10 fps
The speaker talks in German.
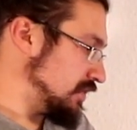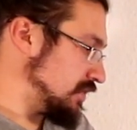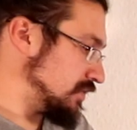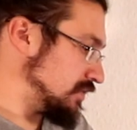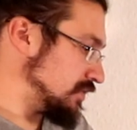
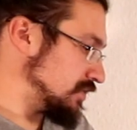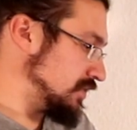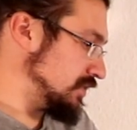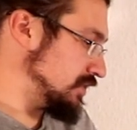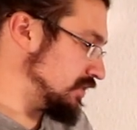
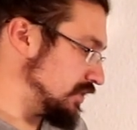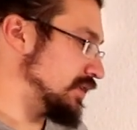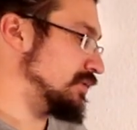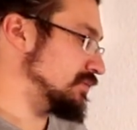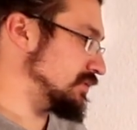Und
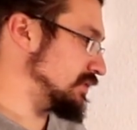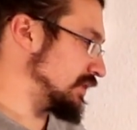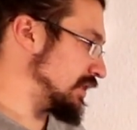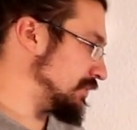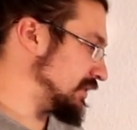ja,
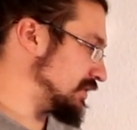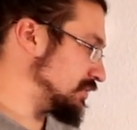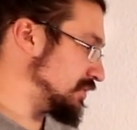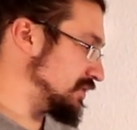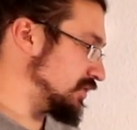dann kann man da
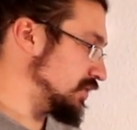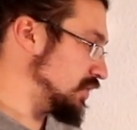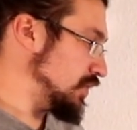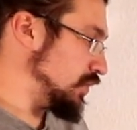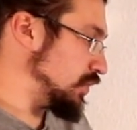so ein bisschen
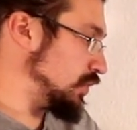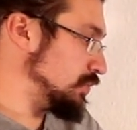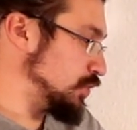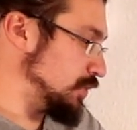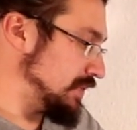
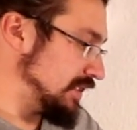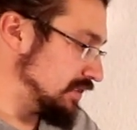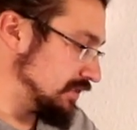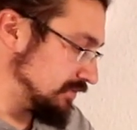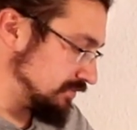
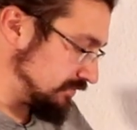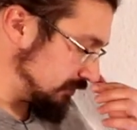rumspielen.